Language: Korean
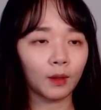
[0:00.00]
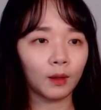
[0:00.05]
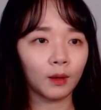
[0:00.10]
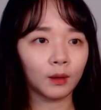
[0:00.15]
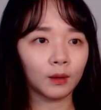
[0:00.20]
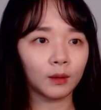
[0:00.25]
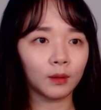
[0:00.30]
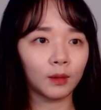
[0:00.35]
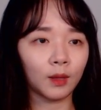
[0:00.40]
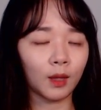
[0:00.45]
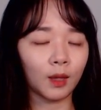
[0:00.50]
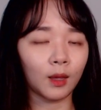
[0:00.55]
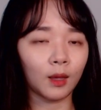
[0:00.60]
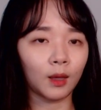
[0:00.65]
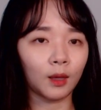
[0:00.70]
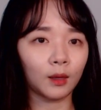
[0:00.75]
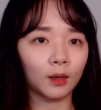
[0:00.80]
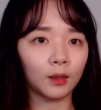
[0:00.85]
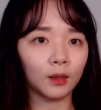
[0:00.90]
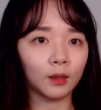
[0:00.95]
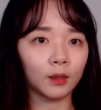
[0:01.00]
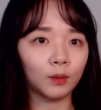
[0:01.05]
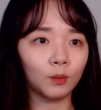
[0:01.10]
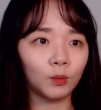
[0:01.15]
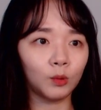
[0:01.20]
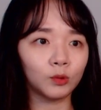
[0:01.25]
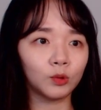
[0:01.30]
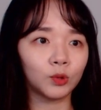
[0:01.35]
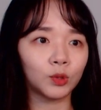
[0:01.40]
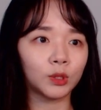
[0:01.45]
근데 이
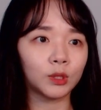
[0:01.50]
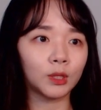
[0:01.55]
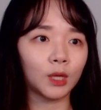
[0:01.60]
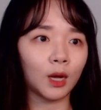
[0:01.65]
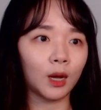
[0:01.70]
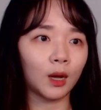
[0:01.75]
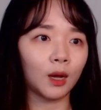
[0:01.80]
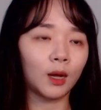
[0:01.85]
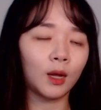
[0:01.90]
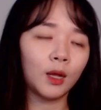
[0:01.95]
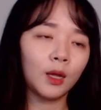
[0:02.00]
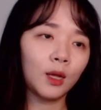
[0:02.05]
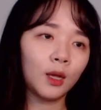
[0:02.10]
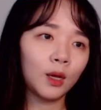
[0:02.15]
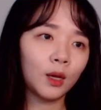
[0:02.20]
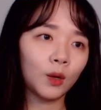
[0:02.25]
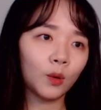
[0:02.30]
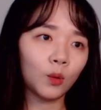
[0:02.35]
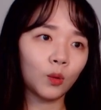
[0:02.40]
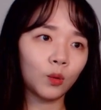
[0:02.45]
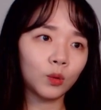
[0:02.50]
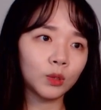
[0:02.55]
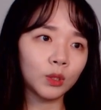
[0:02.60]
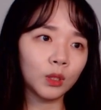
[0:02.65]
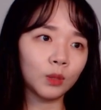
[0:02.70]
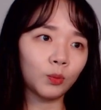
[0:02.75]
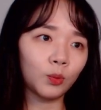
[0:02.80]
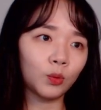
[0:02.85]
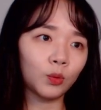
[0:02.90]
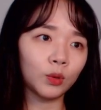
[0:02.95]
김복수 씨가
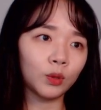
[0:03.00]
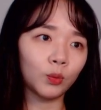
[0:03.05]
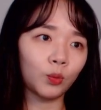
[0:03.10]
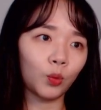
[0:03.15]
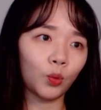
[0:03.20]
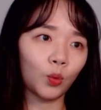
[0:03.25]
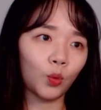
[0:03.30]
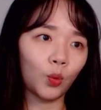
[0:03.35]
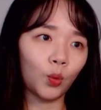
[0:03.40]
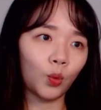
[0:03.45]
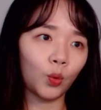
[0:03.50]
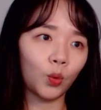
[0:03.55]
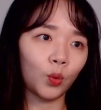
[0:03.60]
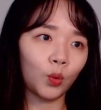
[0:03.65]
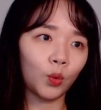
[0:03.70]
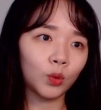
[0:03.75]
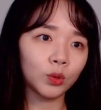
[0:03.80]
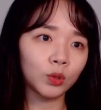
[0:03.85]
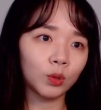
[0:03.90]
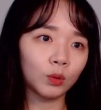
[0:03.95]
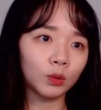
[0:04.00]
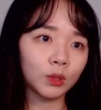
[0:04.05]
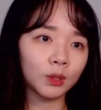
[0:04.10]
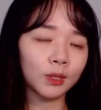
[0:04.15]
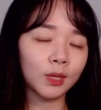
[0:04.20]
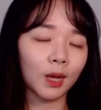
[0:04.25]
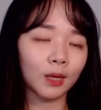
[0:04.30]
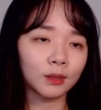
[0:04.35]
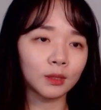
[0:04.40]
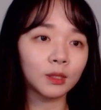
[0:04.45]
고재봉을 보고 정신이
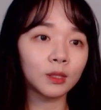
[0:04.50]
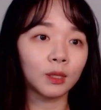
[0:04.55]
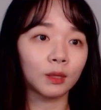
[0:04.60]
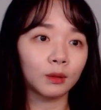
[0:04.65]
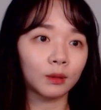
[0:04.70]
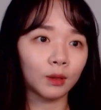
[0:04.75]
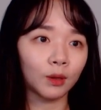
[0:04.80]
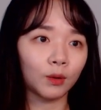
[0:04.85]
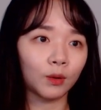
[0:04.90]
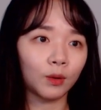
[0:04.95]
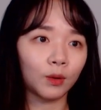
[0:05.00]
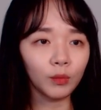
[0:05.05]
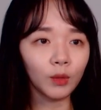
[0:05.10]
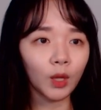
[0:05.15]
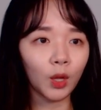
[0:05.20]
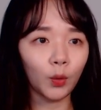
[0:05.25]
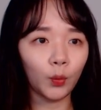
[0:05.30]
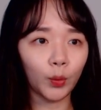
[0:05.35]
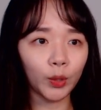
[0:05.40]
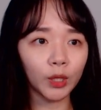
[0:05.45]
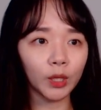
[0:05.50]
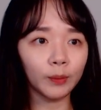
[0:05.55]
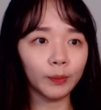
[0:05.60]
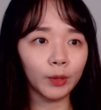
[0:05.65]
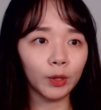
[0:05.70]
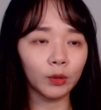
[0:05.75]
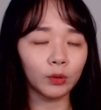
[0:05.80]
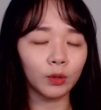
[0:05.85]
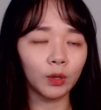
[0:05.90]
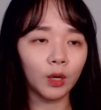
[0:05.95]
아찔했대요.
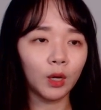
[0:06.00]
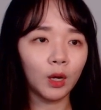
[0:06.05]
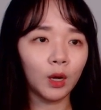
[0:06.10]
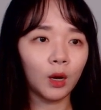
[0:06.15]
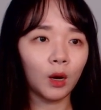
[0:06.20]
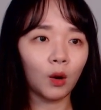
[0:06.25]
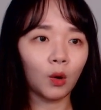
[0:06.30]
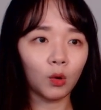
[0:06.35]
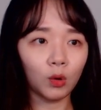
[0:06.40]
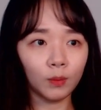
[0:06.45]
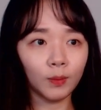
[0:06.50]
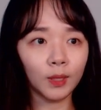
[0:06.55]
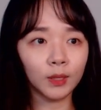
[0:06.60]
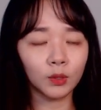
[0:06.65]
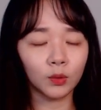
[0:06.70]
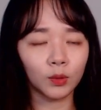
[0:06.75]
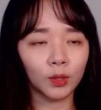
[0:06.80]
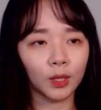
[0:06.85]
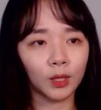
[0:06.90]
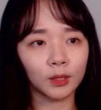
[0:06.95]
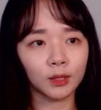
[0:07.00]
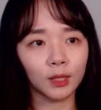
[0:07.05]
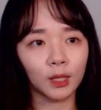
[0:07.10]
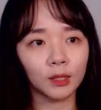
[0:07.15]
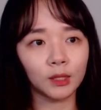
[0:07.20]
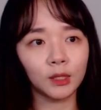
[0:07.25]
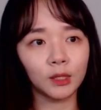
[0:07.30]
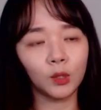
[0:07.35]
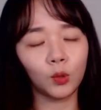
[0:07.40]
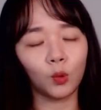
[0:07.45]
왜냐면 얼마 전에
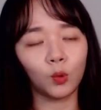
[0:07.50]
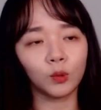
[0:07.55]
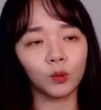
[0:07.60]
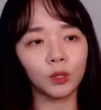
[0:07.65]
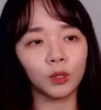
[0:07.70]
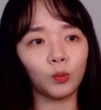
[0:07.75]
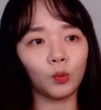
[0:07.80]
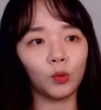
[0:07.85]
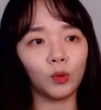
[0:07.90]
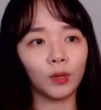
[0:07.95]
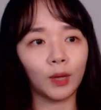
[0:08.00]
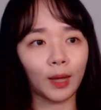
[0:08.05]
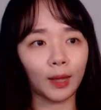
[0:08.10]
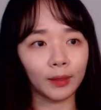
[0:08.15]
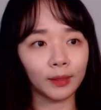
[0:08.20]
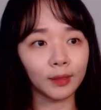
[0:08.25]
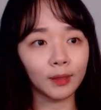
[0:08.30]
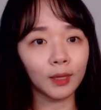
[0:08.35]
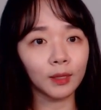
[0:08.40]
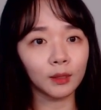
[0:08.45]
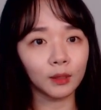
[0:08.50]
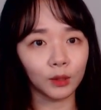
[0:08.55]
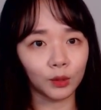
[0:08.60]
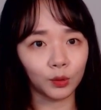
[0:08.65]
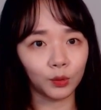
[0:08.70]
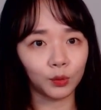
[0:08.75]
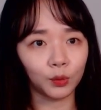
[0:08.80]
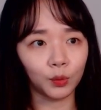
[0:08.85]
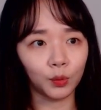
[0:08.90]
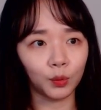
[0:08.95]
자신이 고재봉을 안다는
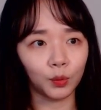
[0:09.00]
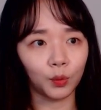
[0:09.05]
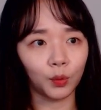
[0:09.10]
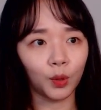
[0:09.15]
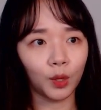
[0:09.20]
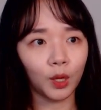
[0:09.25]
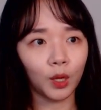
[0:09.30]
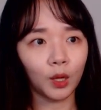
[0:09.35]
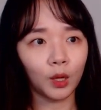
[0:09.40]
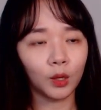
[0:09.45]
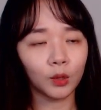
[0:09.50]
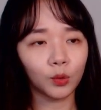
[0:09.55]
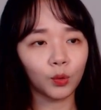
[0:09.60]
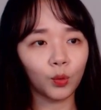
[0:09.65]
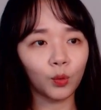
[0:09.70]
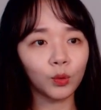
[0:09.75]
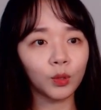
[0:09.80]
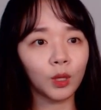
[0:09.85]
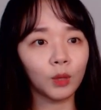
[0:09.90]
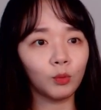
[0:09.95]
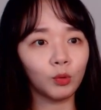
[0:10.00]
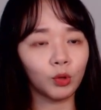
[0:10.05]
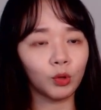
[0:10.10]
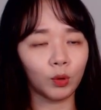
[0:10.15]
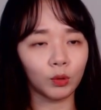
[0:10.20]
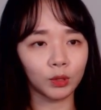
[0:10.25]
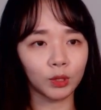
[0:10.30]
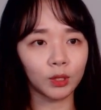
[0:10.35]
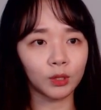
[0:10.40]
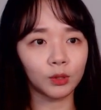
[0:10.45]
이유로 동대문
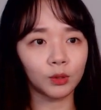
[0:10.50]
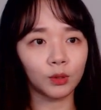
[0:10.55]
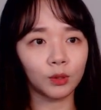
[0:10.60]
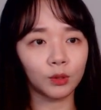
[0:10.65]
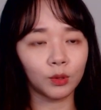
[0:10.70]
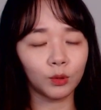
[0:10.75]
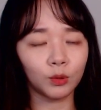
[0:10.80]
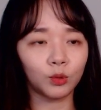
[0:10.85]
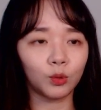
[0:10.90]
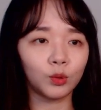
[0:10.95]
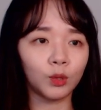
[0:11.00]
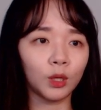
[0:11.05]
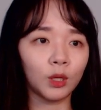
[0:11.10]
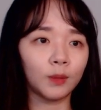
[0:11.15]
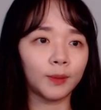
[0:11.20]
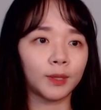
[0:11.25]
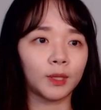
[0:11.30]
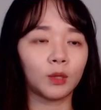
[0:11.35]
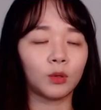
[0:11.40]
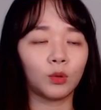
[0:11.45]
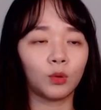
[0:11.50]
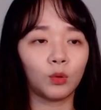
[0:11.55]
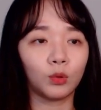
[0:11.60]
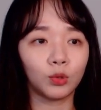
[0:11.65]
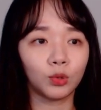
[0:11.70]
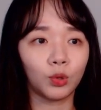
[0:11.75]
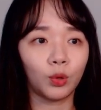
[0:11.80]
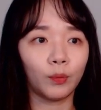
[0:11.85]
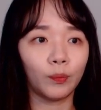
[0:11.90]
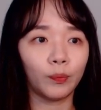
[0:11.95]
경찰서에서 조사를 받았던 거죠.